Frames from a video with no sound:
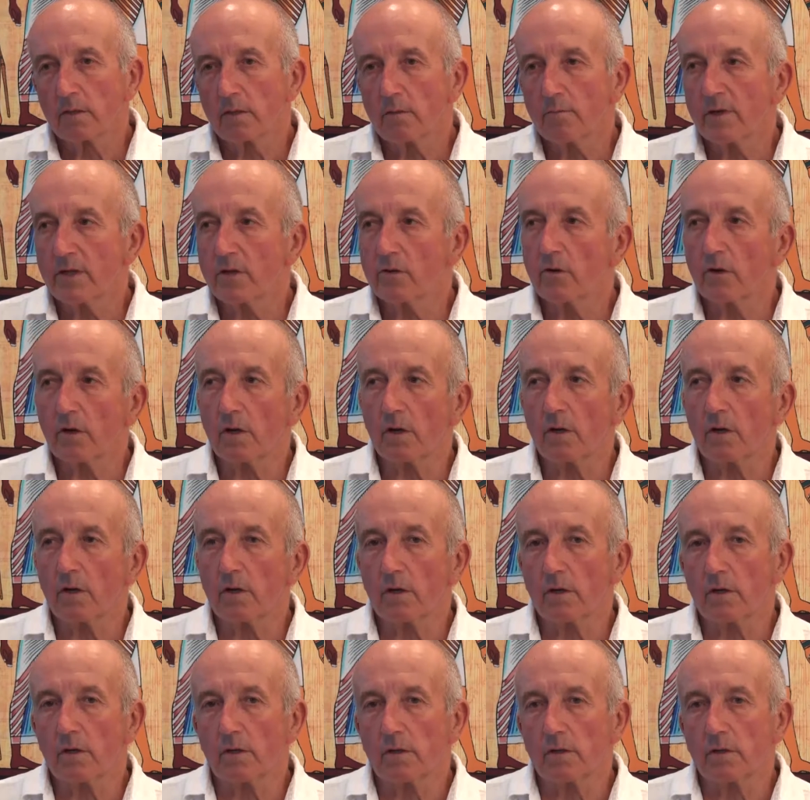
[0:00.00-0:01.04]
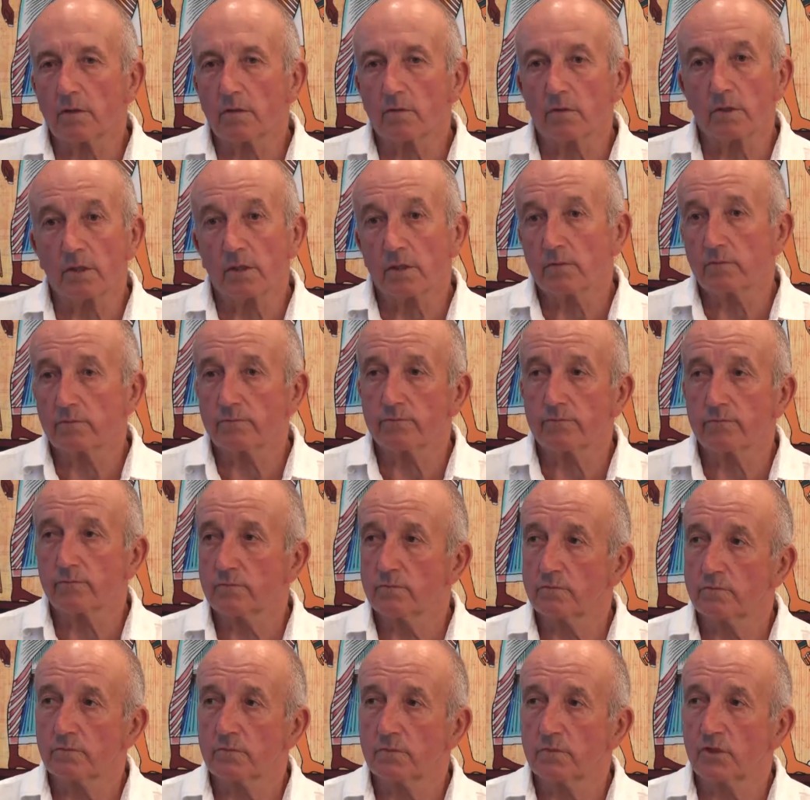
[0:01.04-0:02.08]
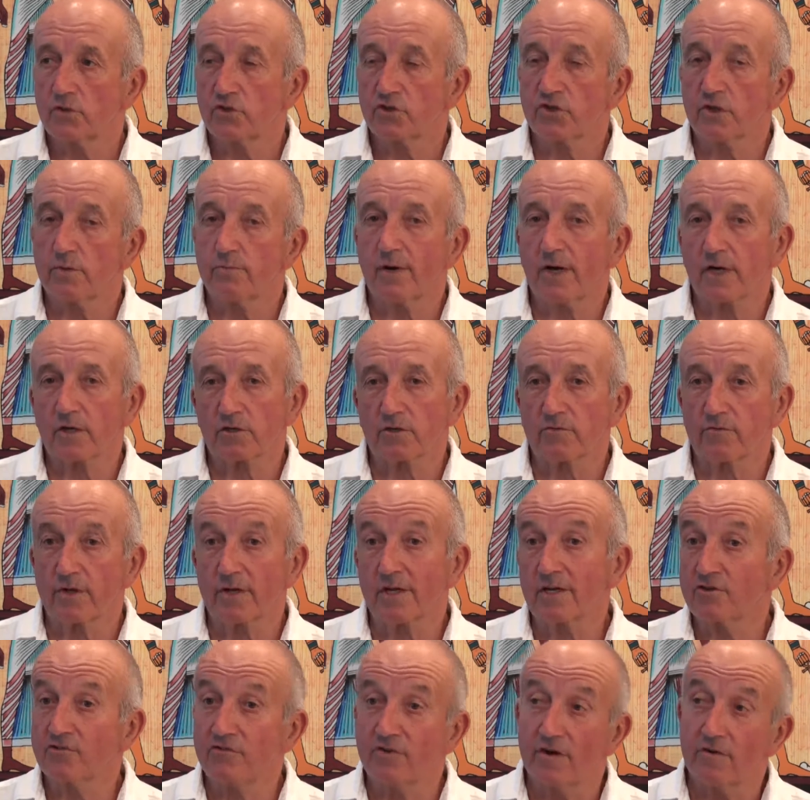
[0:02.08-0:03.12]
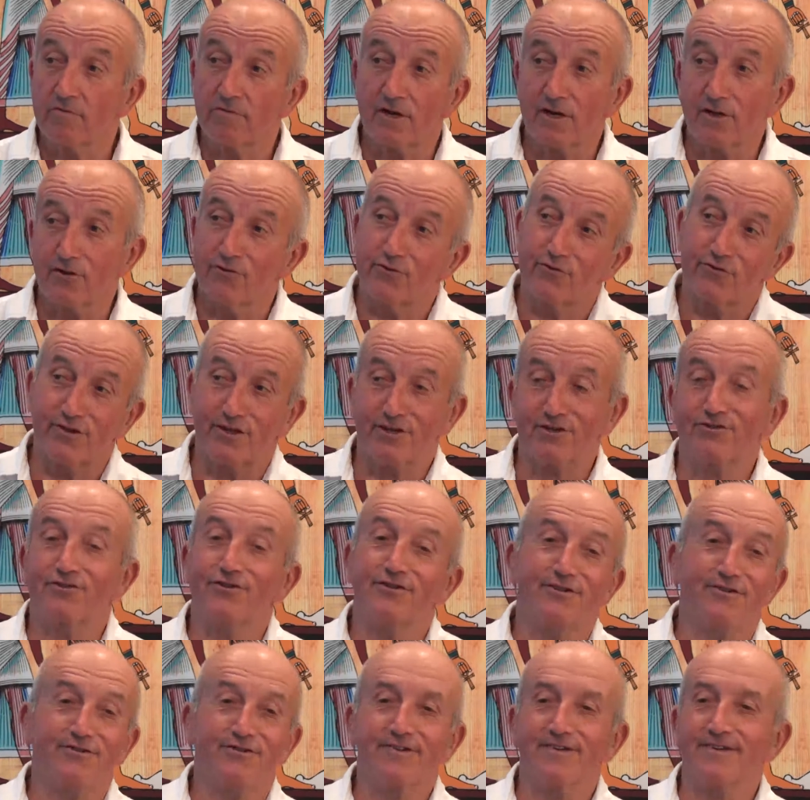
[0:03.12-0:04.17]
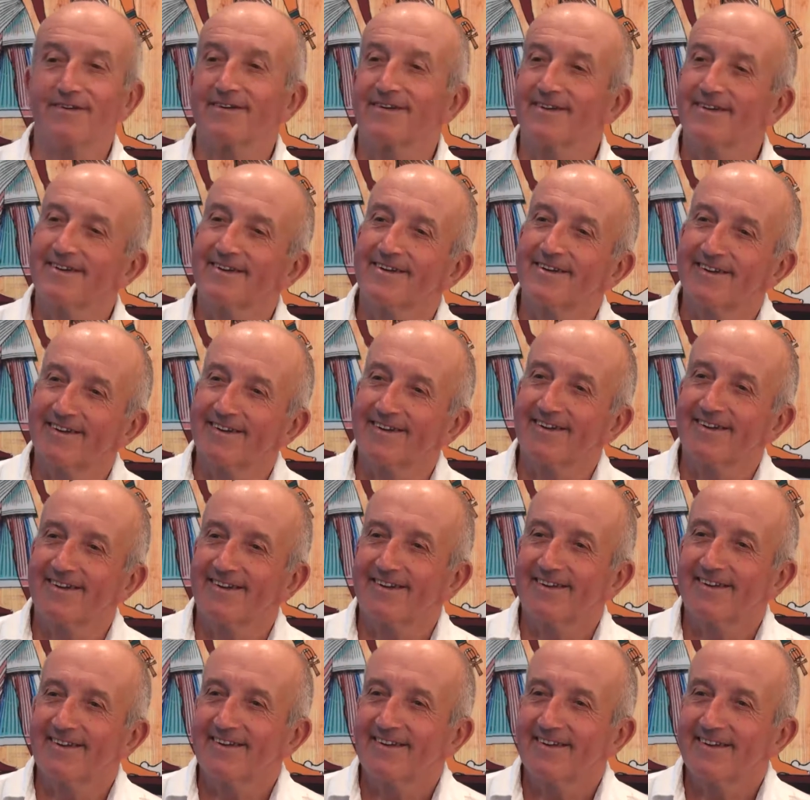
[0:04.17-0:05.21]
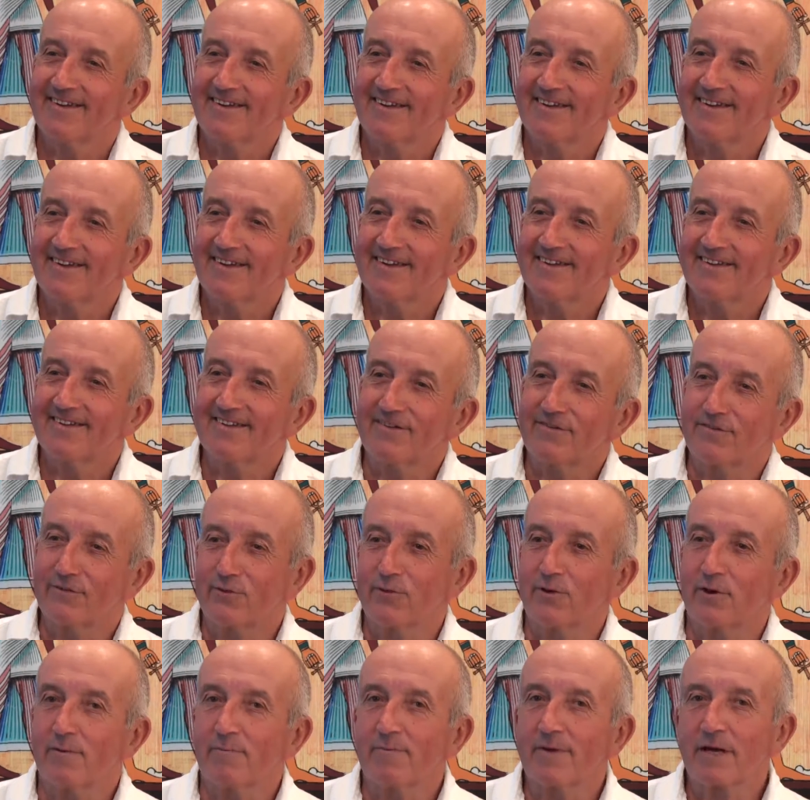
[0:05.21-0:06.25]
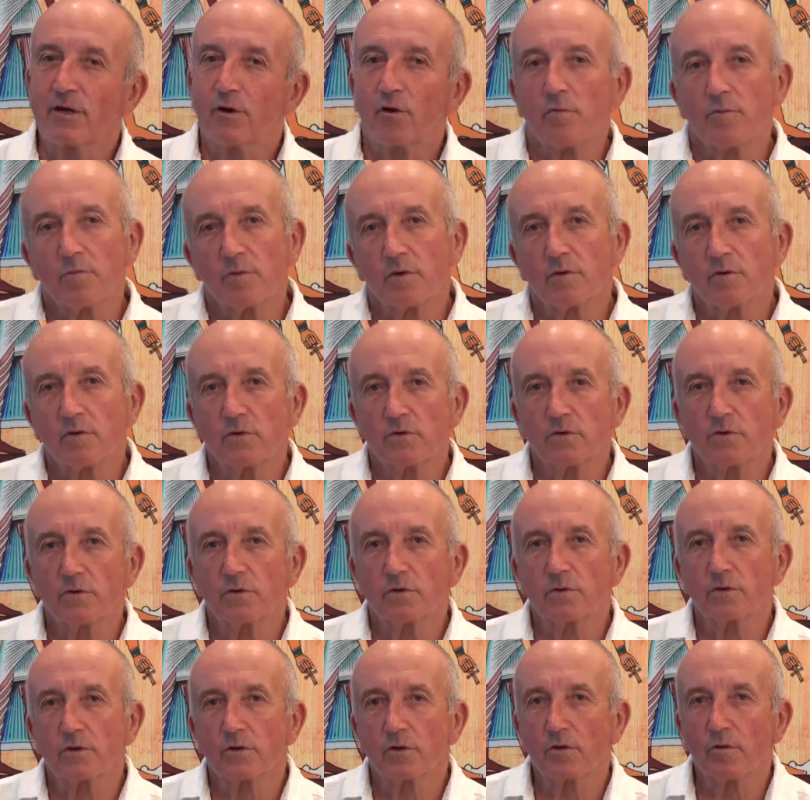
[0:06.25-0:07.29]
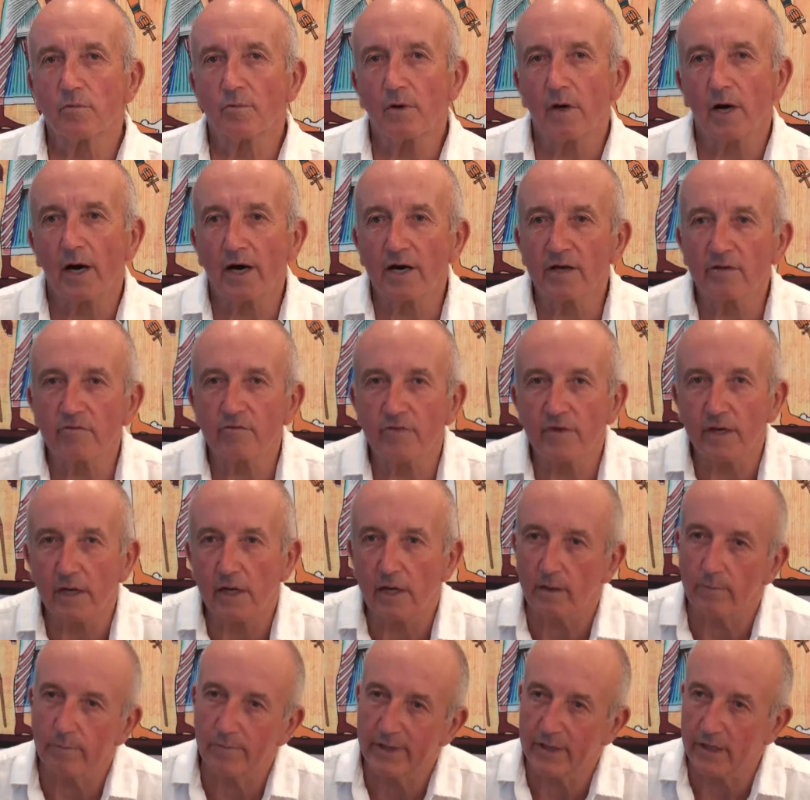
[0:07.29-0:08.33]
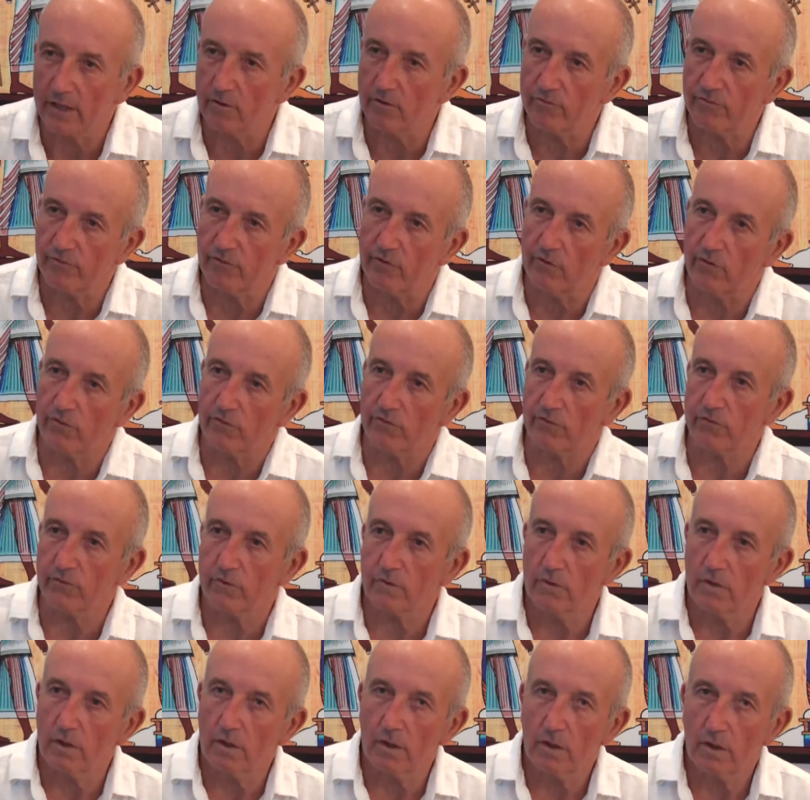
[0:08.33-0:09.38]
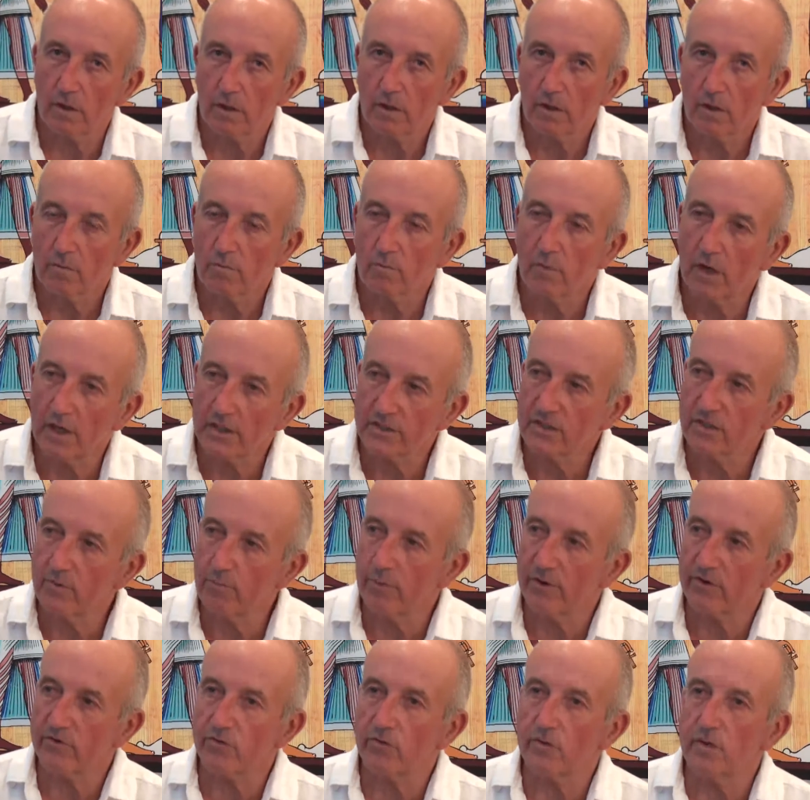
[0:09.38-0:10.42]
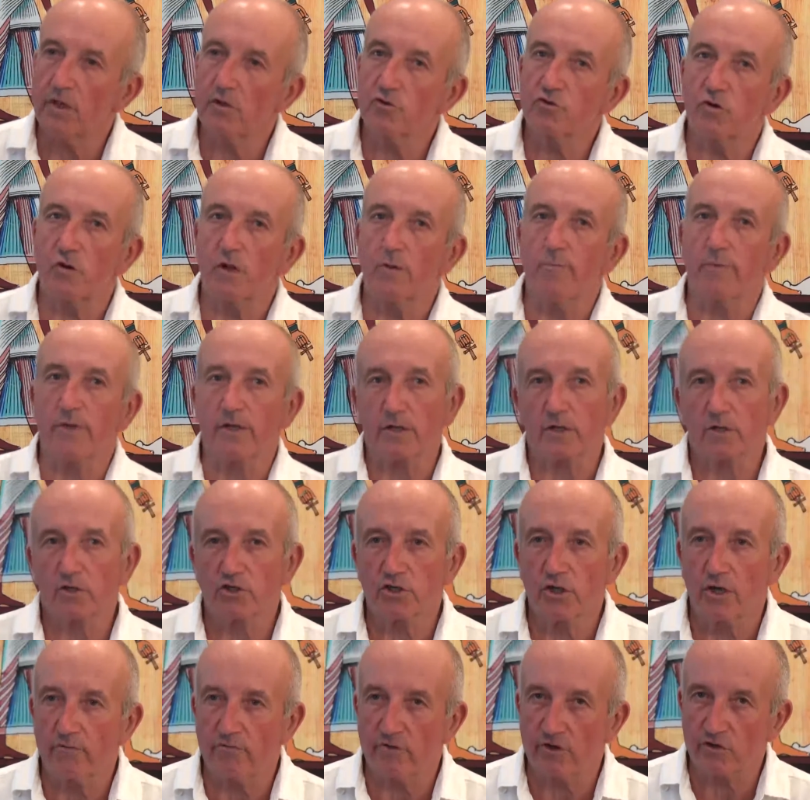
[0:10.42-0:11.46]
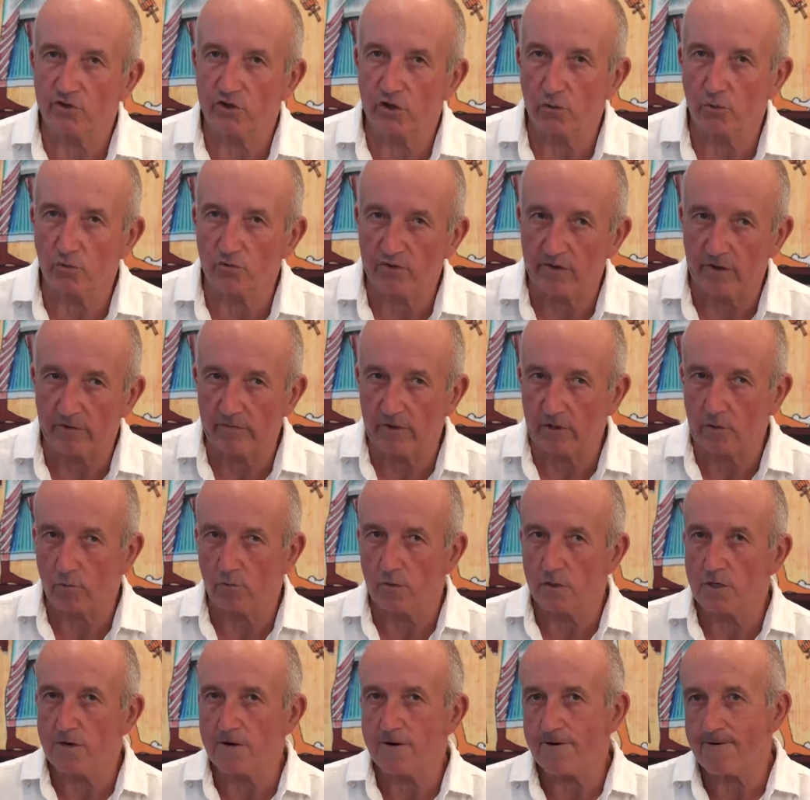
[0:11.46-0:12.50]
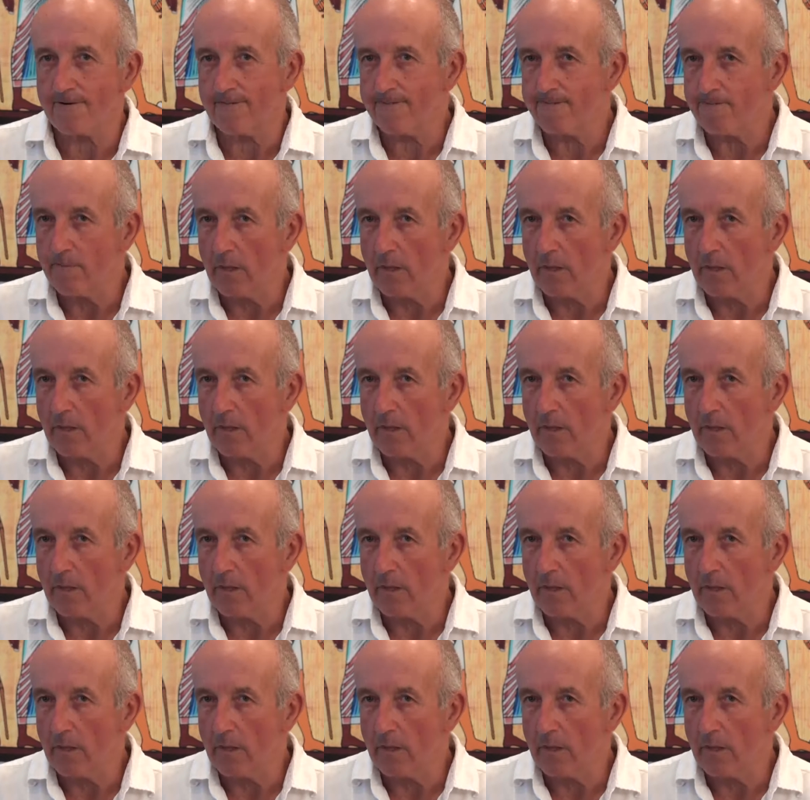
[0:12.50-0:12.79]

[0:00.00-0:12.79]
ben dans, la... dans le schéma que je vais... Je vais avoir la nostalgie d'ici c'est sûr. Mais comment, euh, comment arriver à l'appliquer en France Moi, à titre personnel, je l'applique. J'ai un verger conservatoire